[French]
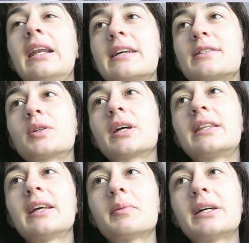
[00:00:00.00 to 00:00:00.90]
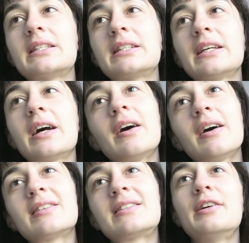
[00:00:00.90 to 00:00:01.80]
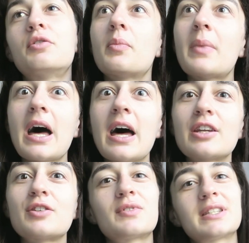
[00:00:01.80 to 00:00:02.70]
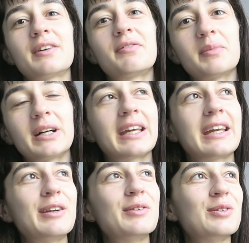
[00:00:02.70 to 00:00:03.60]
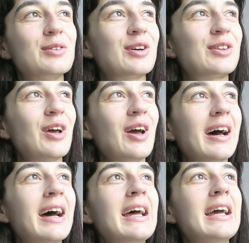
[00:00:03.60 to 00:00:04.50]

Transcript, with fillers: la secrétaire m'a dit « Ah c'est dommage, vous avez manqué le docteur,